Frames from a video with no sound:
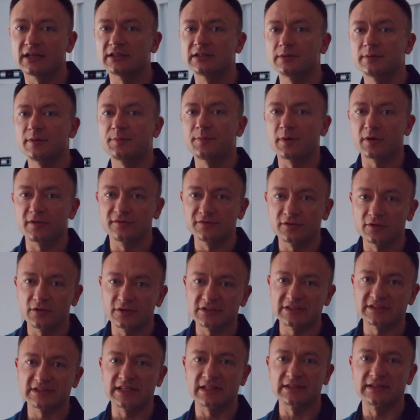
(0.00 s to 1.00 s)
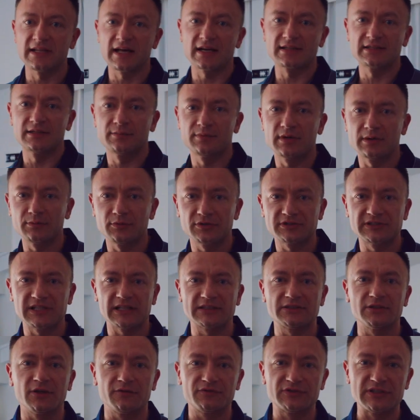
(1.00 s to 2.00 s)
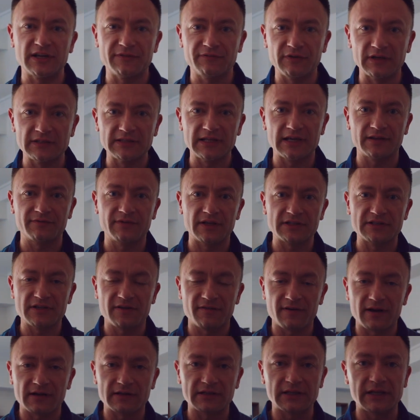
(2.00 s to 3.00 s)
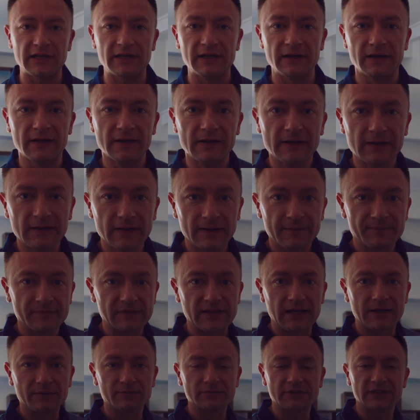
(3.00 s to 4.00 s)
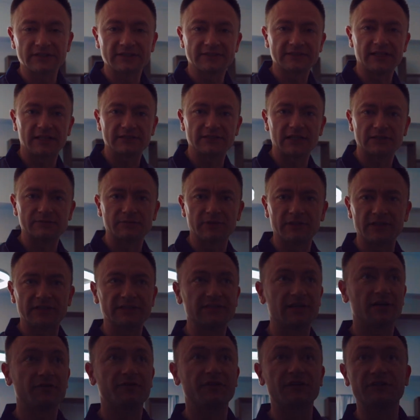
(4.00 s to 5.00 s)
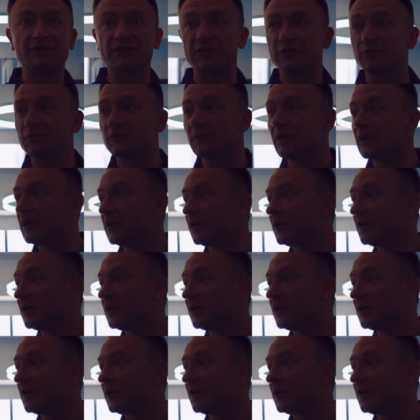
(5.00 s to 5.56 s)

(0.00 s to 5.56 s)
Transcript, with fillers: Jak gdyby porównując standardy, byłem ostatnio w Sheffield, jak wiecie w Anglii, tam ten standard mnie nie zachwycił.